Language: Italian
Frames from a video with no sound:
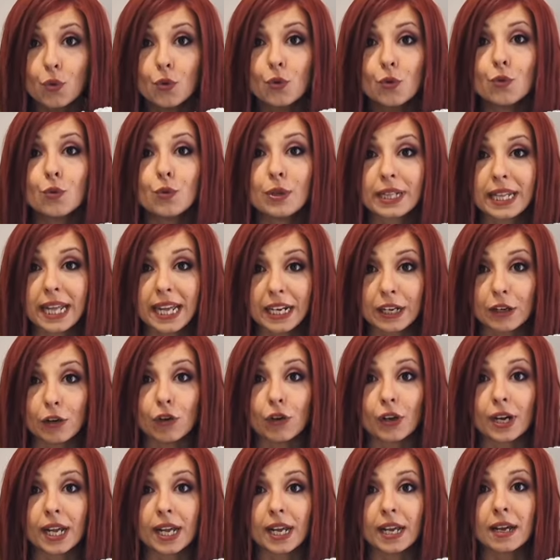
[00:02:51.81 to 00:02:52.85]
un
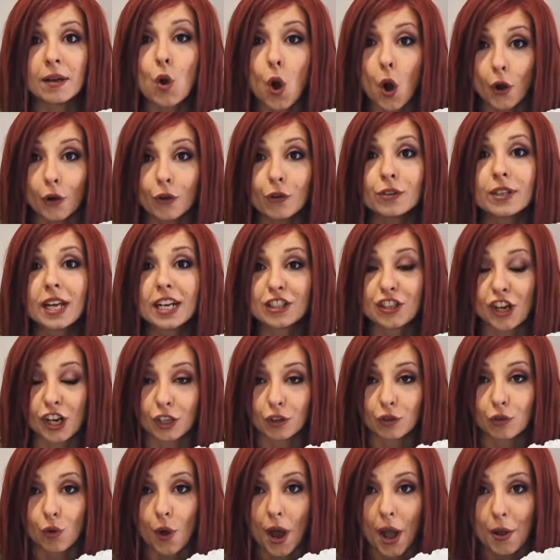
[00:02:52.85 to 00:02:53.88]
ulteriore buono da
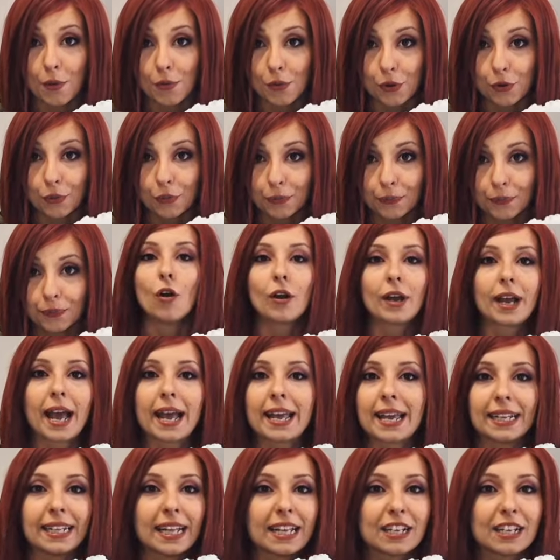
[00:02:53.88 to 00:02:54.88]
100 euro. Ok,